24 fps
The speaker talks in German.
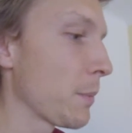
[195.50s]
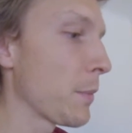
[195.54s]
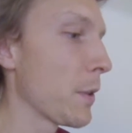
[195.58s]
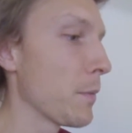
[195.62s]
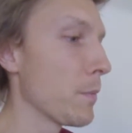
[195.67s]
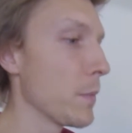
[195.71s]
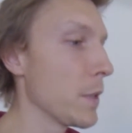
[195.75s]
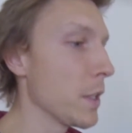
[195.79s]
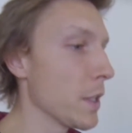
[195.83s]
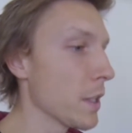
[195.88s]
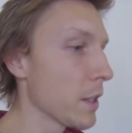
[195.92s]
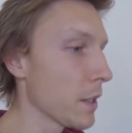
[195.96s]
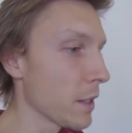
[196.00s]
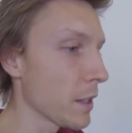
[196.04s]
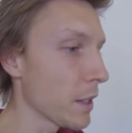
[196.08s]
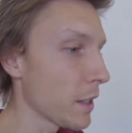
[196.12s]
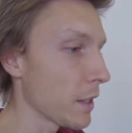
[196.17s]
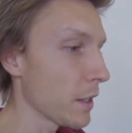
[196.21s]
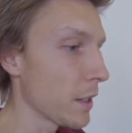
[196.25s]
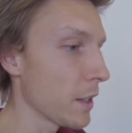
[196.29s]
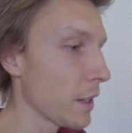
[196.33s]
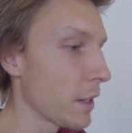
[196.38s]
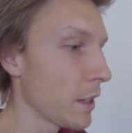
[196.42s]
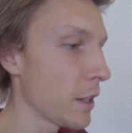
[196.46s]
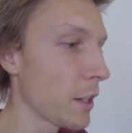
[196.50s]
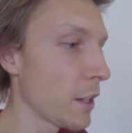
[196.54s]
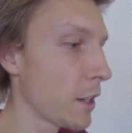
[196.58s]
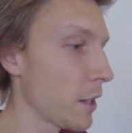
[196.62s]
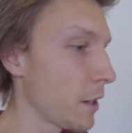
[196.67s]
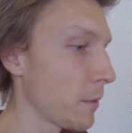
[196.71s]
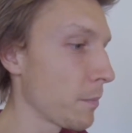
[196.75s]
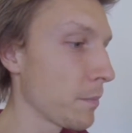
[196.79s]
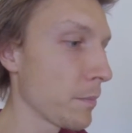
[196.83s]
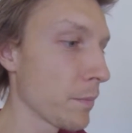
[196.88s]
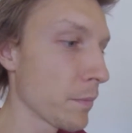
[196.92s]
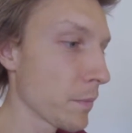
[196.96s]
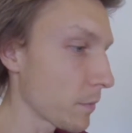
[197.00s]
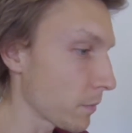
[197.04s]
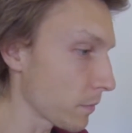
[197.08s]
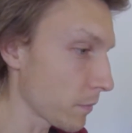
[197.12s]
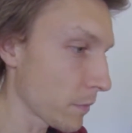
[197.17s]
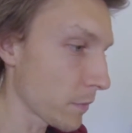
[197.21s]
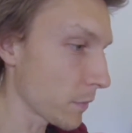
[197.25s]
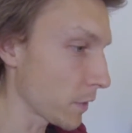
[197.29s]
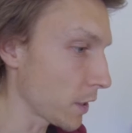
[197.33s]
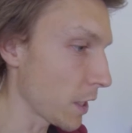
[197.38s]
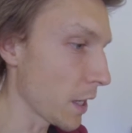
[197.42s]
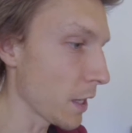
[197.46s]
bei mir ähm,
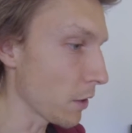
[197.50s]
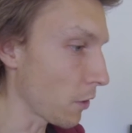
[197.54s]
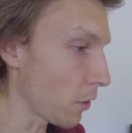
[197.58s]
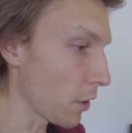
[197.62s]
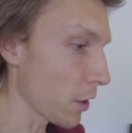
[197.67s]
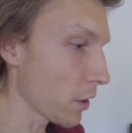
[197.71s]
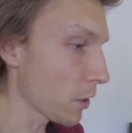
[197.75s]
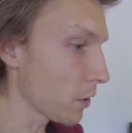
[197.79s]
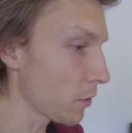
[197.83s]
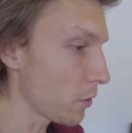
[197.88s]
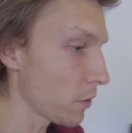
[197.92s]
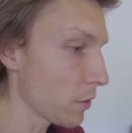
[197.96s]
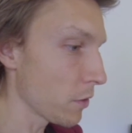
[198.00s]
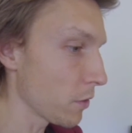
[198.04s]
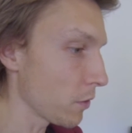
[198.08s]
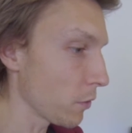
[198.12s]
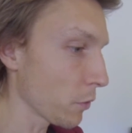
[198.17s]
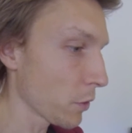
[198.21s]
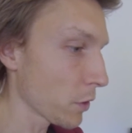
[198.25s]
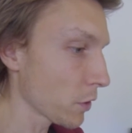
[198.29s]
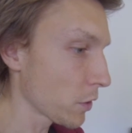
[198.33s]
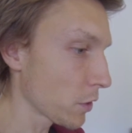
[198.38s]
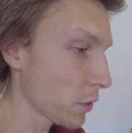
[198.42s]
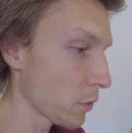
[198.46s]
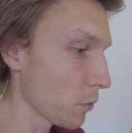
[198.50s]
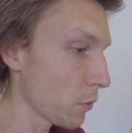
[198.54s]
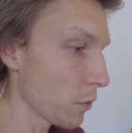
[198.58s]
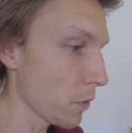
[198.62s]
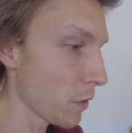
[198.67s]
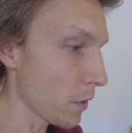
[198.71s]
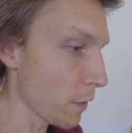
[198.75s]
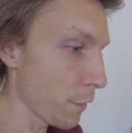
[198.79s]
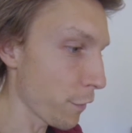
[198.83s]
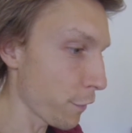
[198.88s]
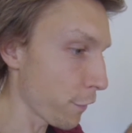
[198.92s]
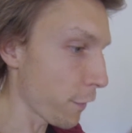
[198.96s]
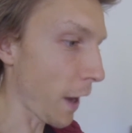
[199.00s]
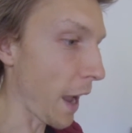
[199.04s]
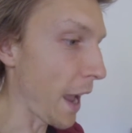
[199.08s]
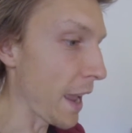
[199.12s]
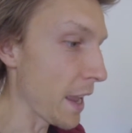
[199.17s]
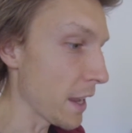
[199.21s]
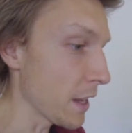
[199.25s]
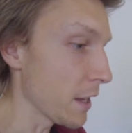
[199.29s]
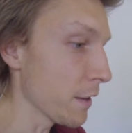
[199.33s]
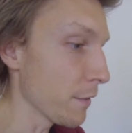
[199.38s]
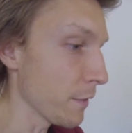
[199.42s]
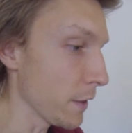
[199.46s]
10 Euro oder so
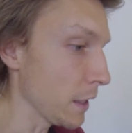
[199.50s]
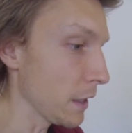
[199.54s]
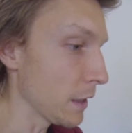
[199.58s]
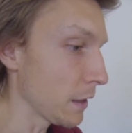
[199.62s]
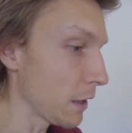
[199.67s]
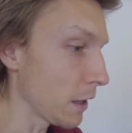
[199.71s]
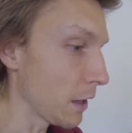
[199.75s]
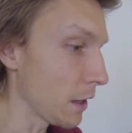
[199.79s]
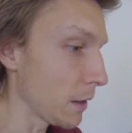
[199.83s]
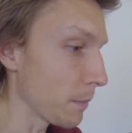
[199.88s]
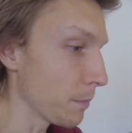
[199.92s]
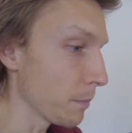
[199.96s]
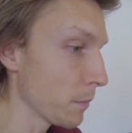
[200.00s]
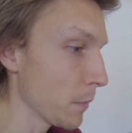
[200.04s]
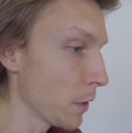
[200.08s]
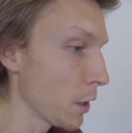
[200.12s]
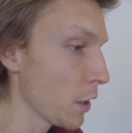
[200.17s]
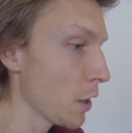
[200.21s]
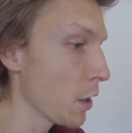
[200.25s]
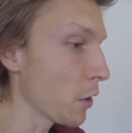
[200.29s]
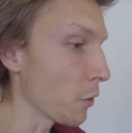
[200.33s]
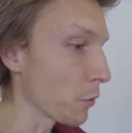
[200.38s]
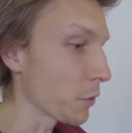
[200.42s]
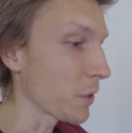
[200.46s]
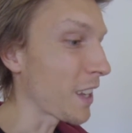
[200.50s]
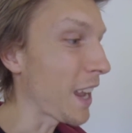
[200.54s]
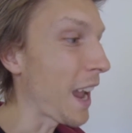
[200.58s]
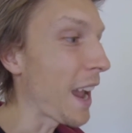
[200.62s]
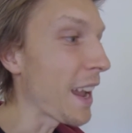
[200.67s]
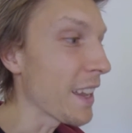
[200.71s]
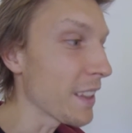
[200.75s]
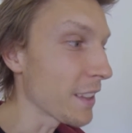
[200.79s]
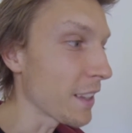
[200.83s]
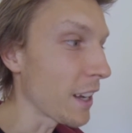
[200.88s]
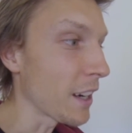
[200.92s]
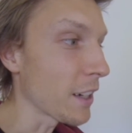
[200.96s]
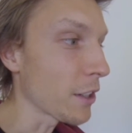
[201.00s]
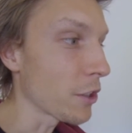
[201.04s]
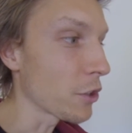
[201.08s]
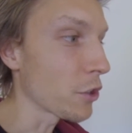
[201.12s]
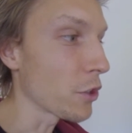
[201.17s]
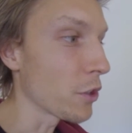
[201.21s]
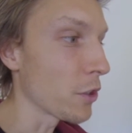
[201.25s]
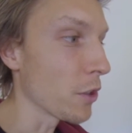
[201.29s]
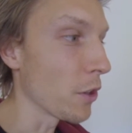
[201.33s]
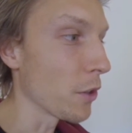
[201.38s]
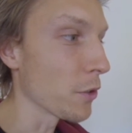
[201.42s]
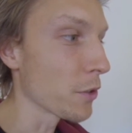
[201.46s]
frei gewählt haben und kein
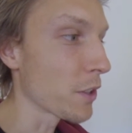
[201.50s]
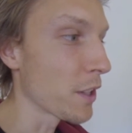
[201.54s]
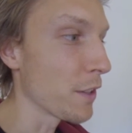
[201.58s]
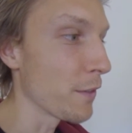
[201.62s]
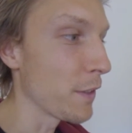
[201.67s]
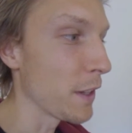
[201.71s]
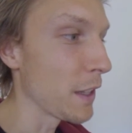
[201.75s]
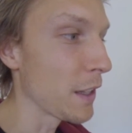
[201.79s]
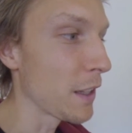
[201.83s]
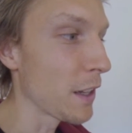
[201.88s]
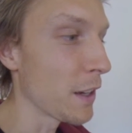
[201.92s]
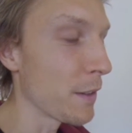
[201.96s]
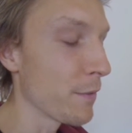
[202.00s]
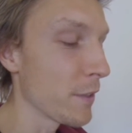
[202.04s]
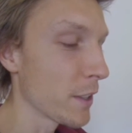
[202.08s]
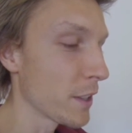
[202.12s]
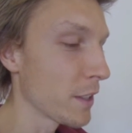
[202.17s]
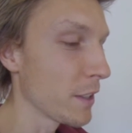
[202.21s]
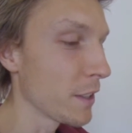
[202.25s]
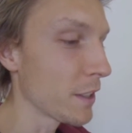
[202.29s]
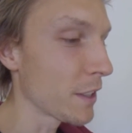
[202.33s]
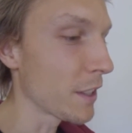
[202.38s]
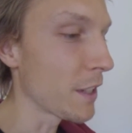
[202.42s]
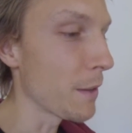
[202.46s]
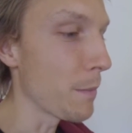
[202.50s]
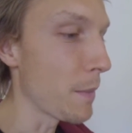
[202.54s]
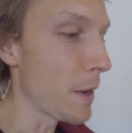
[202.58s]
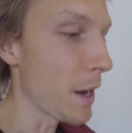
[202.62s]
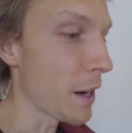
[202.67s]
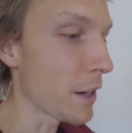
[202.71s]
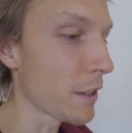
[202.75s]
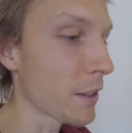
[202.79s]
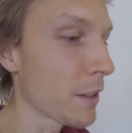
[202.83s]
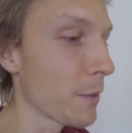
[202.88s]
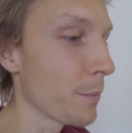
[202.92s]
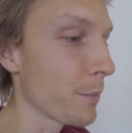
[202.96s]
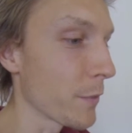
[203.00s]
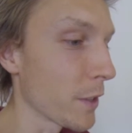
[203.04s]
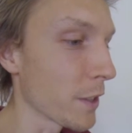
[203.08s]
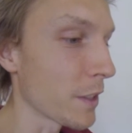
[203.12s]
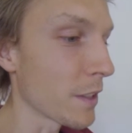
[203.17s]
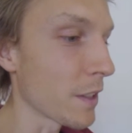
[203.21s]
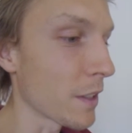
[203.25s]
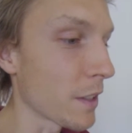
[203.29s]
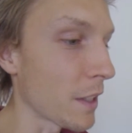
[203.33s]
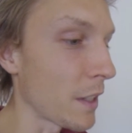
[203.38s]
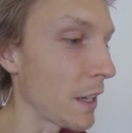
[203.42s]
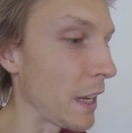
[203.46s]
Dankeschön ausgewählt haben, weil sie nicht gemerkt haben, dass
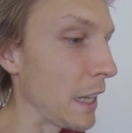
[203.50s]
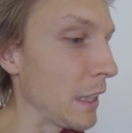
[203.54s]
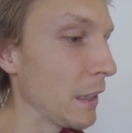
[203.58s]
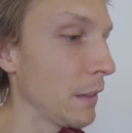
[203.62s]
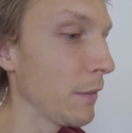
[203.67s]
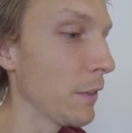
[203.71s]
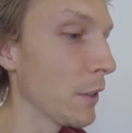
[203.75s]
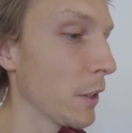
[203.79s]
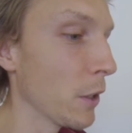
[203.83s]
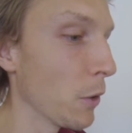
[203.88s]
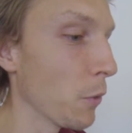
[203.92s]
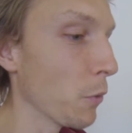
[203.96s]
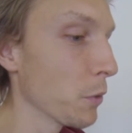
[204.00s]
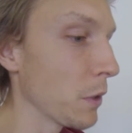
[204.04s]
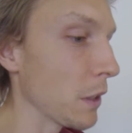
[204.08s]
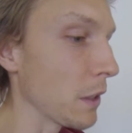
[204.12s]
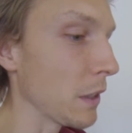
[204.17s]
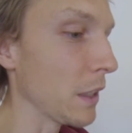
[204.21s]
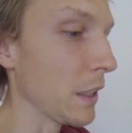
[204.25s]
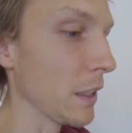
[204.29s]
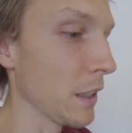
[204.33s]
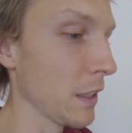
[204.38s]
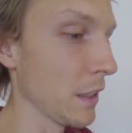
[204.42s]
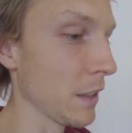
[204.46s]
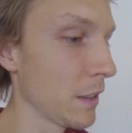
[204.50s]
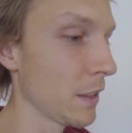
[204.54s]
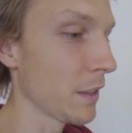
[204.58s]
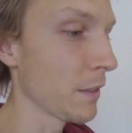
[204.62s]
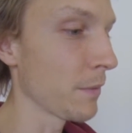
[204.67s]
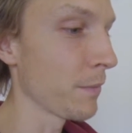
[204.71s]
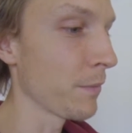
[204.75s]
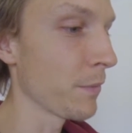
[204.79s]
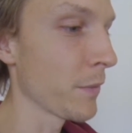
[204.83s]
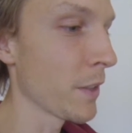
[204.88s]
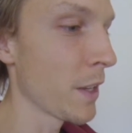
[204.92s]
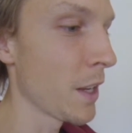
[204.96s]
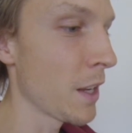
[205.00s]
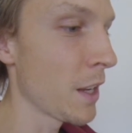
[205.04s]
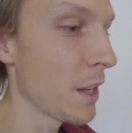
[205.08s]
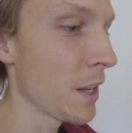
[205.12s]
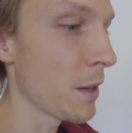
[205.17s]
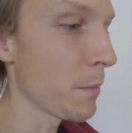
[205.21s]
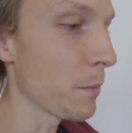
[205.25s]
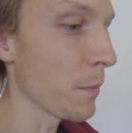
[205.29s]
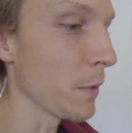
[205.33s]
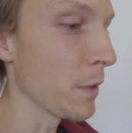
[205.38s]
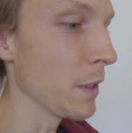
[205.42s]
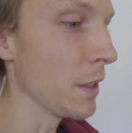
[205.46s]
das ein Entweder-Oder-Ding ist.
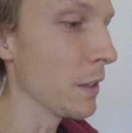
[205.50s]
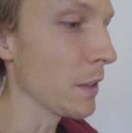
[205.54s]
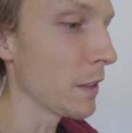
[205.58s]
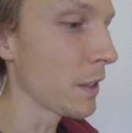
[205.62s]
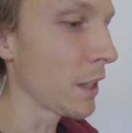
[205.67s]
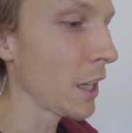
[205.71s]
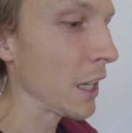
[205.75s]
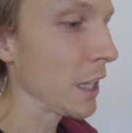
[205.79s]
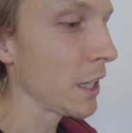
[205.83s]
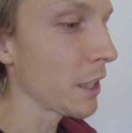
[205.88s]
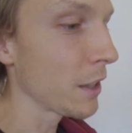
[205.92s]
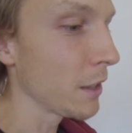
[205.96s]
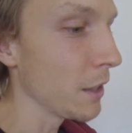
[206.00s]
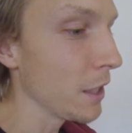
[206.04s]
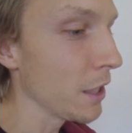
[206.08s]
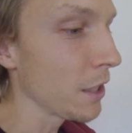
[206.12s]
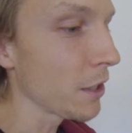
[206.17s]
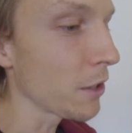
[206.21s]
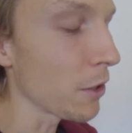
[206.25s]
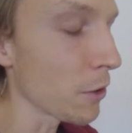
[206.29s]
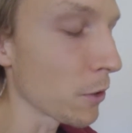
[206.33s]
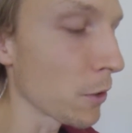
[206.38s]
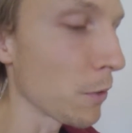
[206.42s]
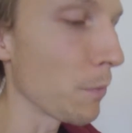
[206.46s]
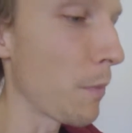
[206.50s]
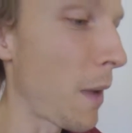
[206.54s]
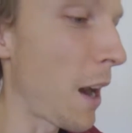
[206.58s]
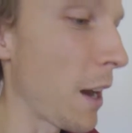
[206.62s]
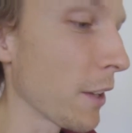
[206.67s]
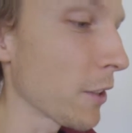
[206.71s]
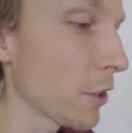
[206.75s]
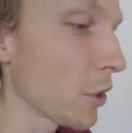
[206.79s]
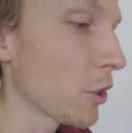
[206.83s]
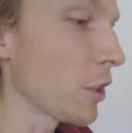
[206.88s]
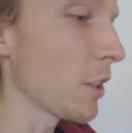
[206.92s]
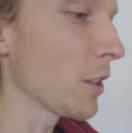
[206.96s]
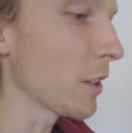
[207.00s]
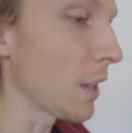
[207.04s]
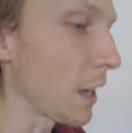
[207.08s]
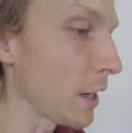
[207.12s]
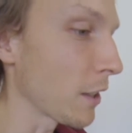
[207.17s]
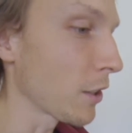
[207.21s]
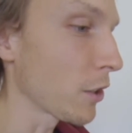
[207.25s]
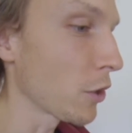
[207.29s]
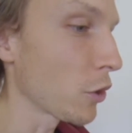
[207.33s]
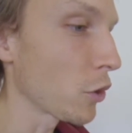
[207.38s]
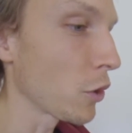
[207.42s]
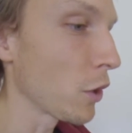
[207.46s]
Man kriegt nicht automatisch ein
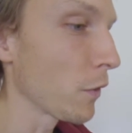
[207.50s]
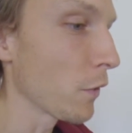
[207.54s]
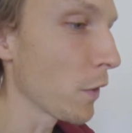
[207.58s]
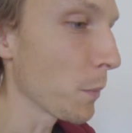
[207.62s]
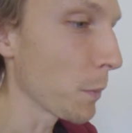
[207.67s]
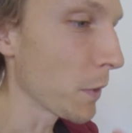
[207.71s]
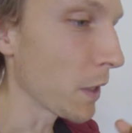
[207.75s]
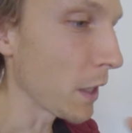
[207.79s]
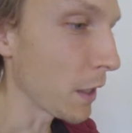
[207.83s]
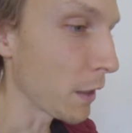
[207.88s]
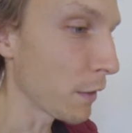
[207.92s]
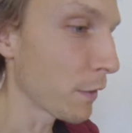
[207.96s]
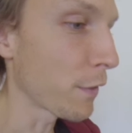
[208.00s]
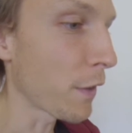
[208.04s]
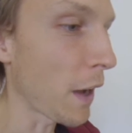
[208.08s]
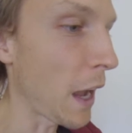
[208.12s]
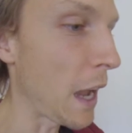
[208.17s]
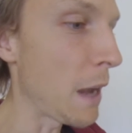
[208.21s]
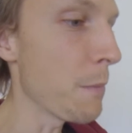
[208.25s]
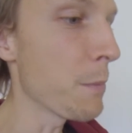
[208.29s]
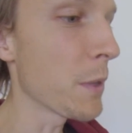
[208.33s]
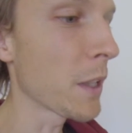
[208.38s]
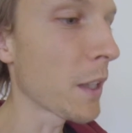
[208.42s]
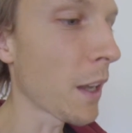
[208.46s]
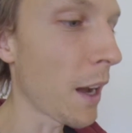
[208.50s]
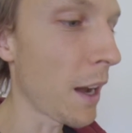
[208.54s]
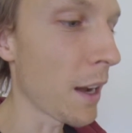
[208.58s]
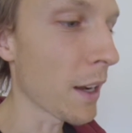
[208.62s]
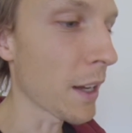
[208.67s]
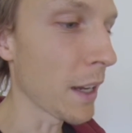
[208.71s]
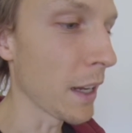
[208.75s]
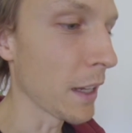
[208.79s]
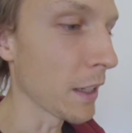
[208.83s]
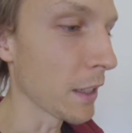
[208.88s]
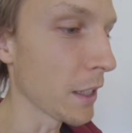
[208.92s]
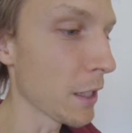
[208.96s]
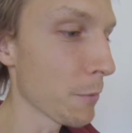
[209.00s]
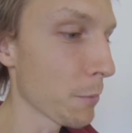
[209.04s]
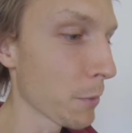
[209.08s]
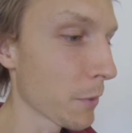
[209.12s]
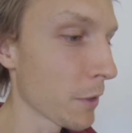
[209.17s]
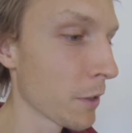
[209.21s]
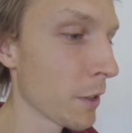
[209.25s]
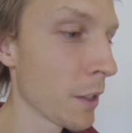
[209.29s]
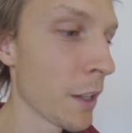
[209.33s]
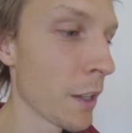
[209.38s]
Dankeschön, wenn man einen freien Betrag eingibt.